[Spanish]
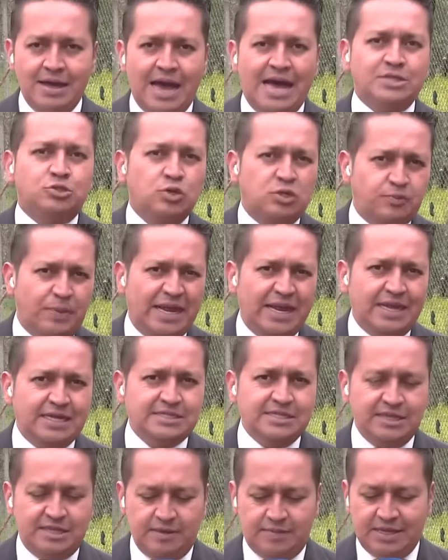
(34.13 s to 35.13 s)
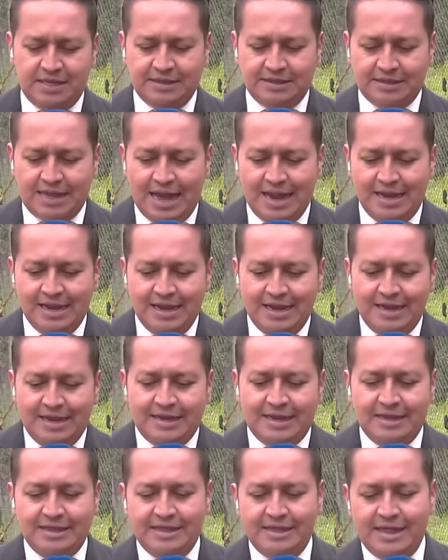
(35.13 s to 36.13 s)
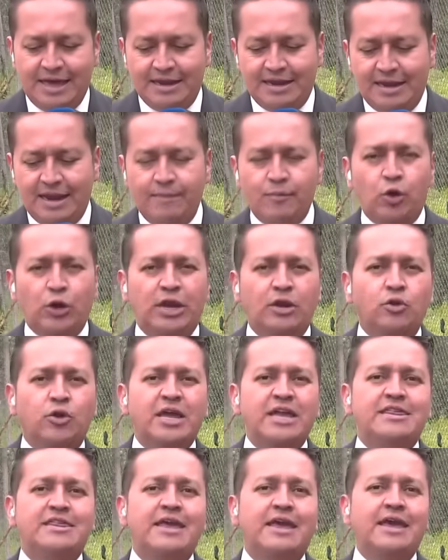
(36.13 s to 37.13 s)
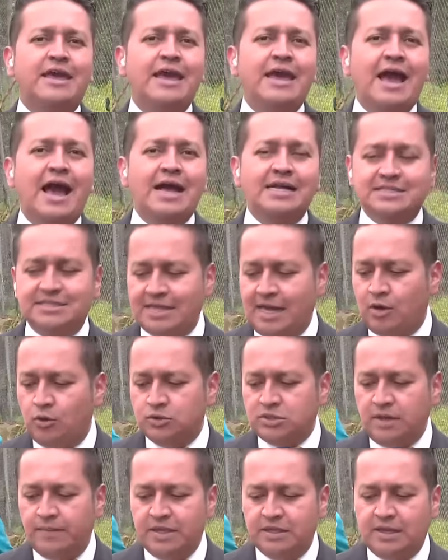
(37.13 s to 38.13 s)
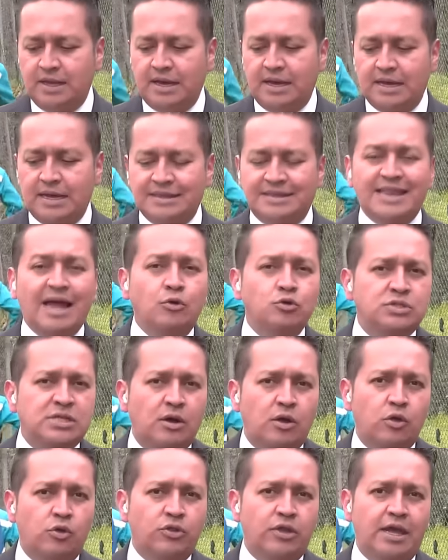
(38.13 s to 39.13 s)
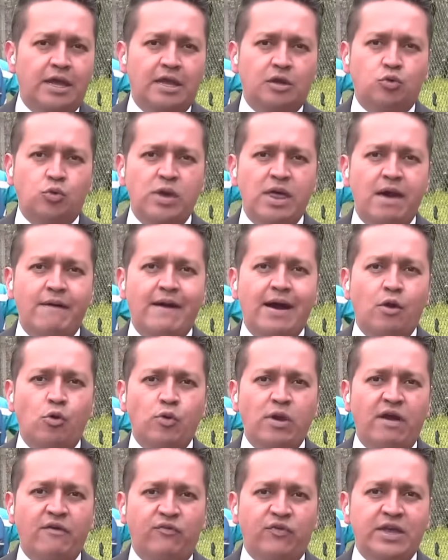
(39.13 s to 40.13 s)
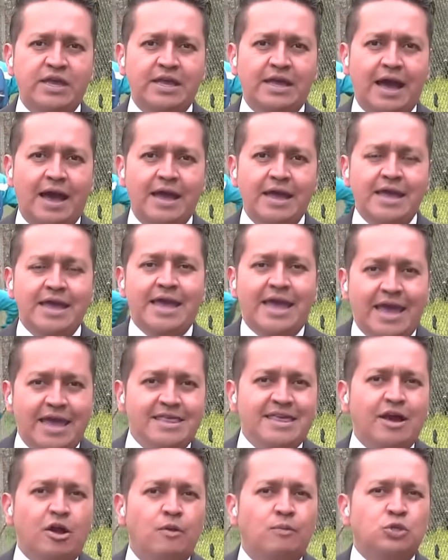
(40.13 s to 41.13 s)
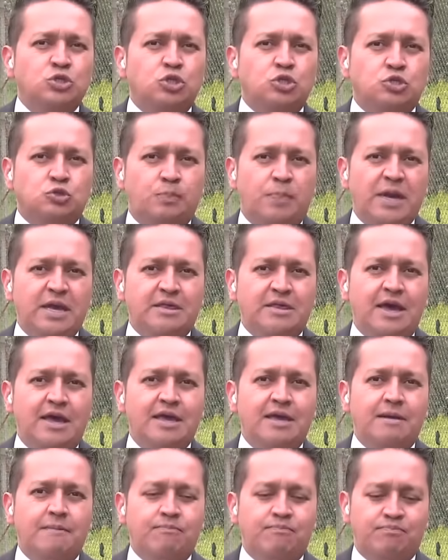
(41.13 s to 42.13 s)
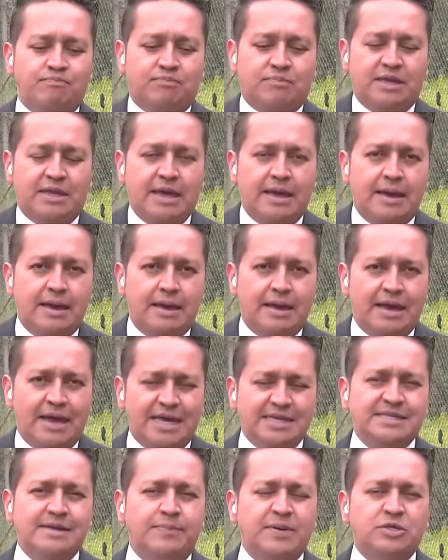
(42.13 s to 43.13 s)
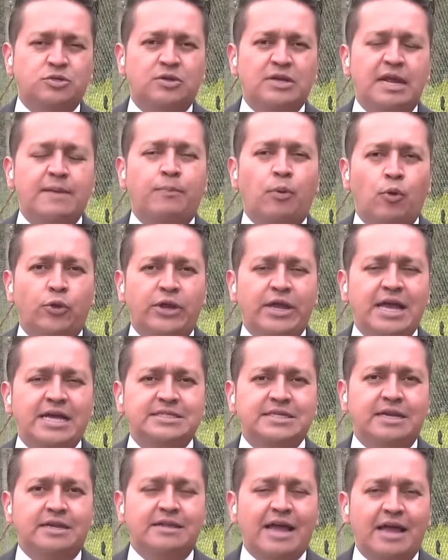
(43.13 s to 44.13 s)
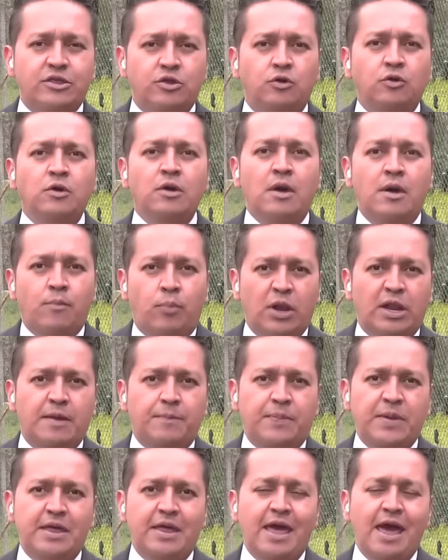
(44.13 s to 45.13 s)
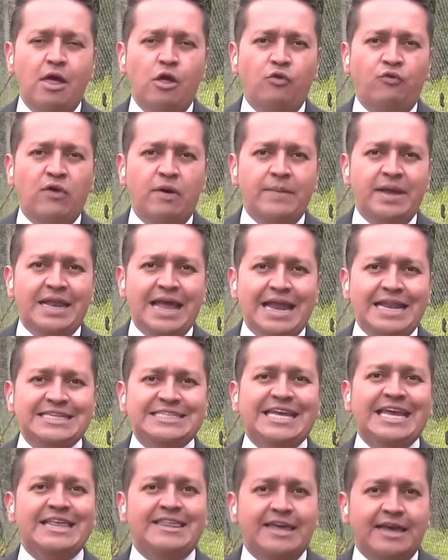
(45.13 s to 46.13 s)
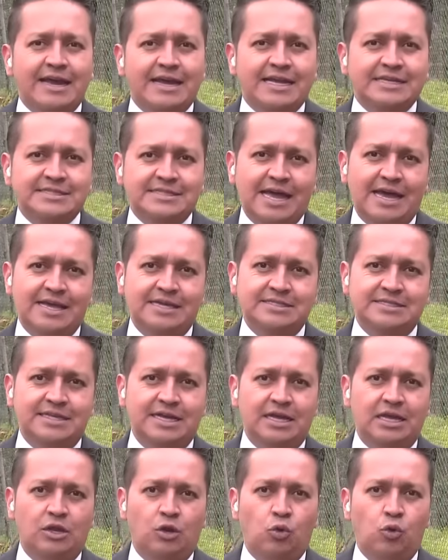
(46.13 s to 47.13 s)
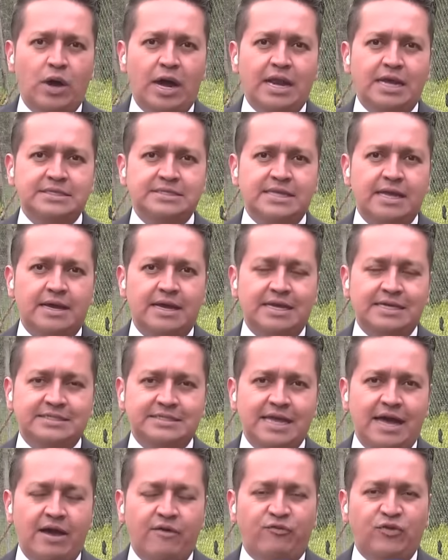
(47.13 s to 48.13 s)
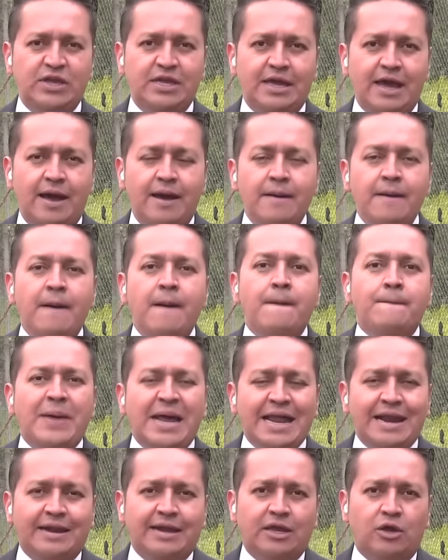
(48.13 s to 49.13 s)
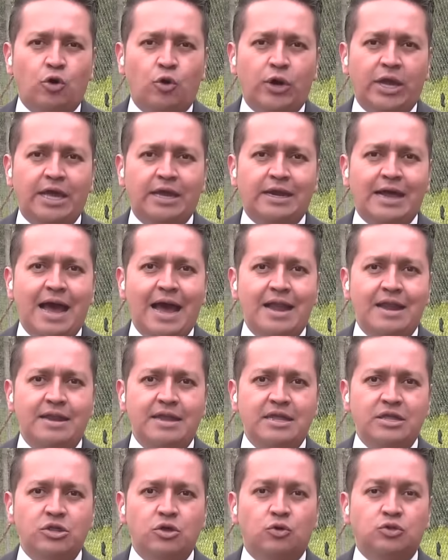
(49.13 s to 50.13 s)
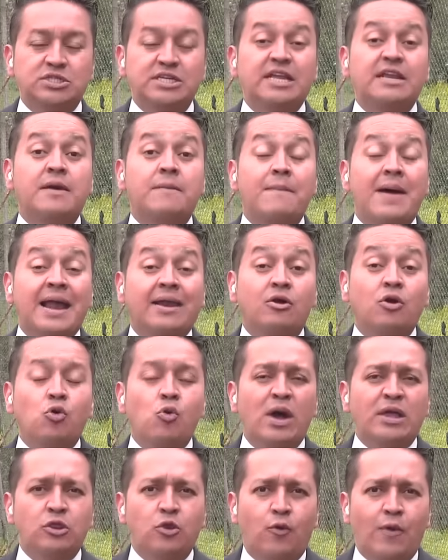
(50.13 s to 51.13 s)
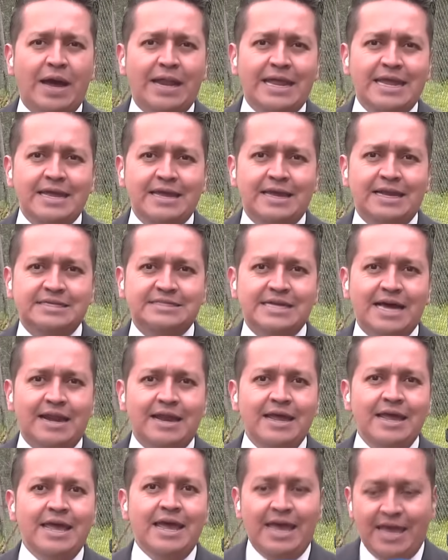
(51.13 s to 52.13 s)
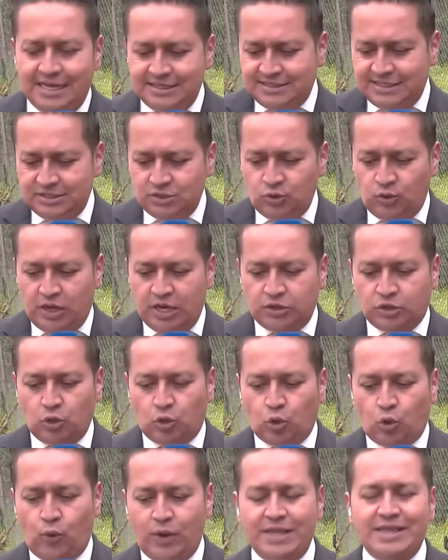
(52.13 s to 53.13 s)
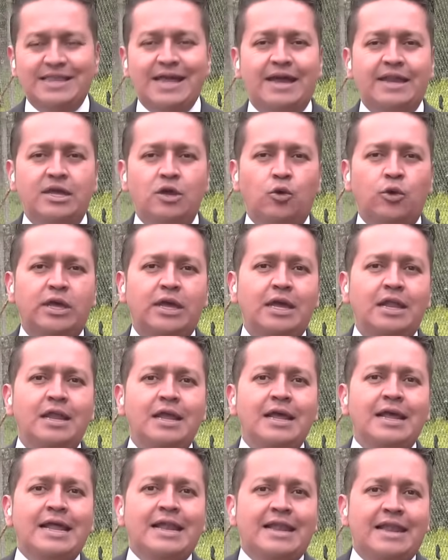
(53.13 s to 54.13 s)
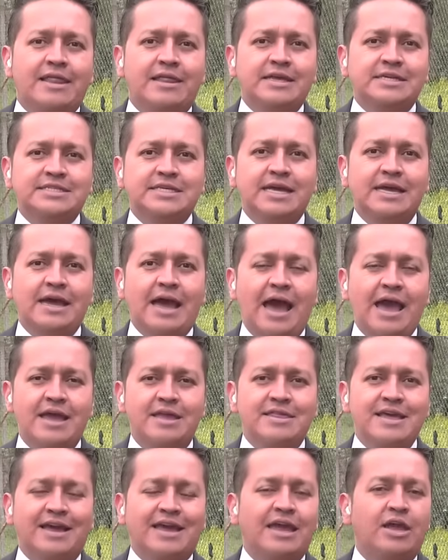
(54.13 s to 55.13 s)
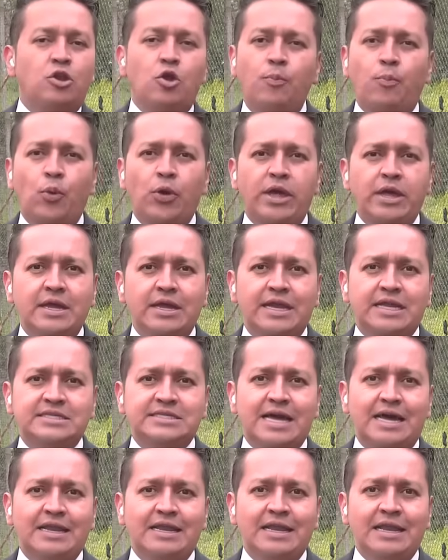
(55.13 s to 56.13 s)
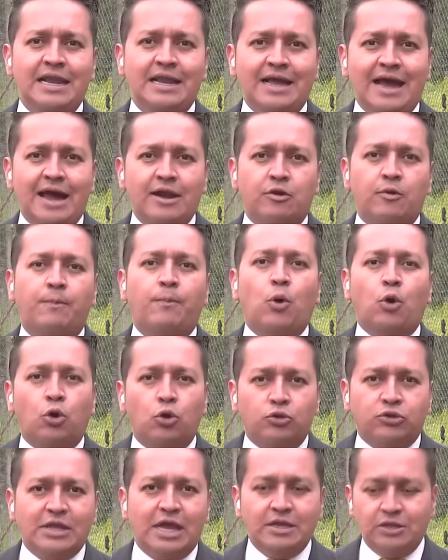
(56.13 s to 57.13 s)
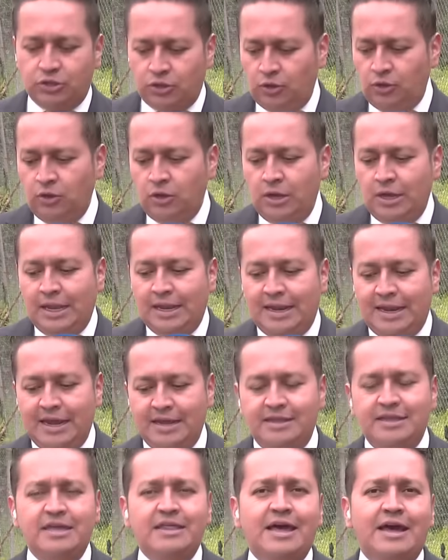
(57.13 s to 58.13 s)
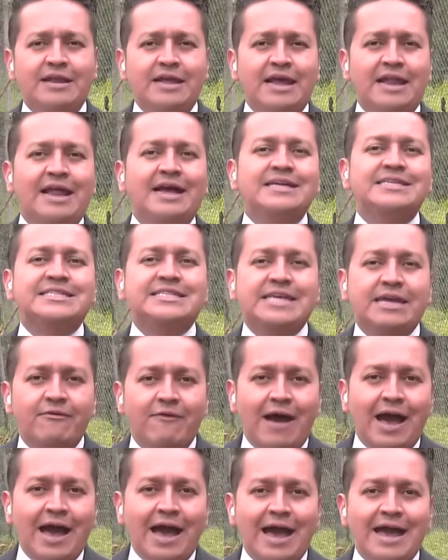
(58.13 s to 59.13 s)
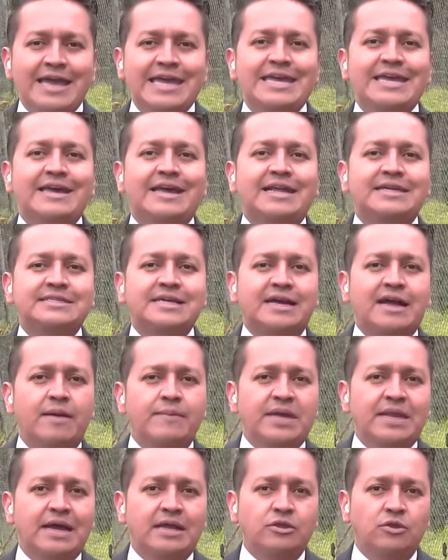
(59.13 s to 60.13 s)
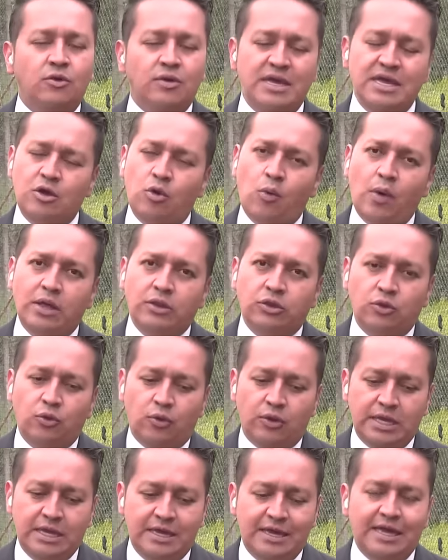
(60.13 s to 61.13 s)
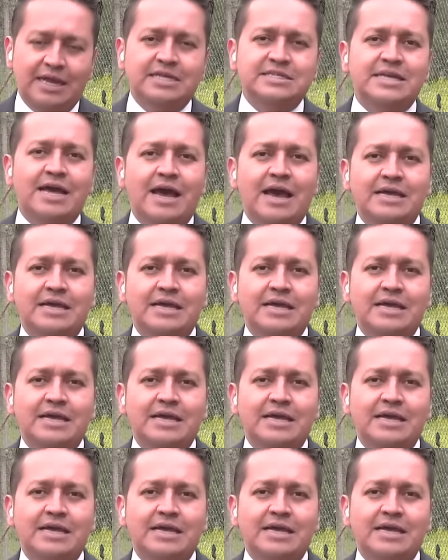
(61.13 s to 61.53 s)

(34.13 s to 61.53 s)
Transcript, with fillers: a su expareja sentimental Lady Daniela Moreno que llegue hasta justamente a Tausa donde él cuidaba una finca. Ella como sospecha y que esta persona le podría hacer daño, pues le pide a dos familiares que lleguen hasta este lugar, hasta esta finca, para recoger al niño. Sin embargo, cuando van a ingresar, este sujeto, Rubén Darío Gil, le dice a ella que no puede ingresar en el carro. Por lo tanto, Lady Daniela se baja, ingresa caminando y cuando ingresa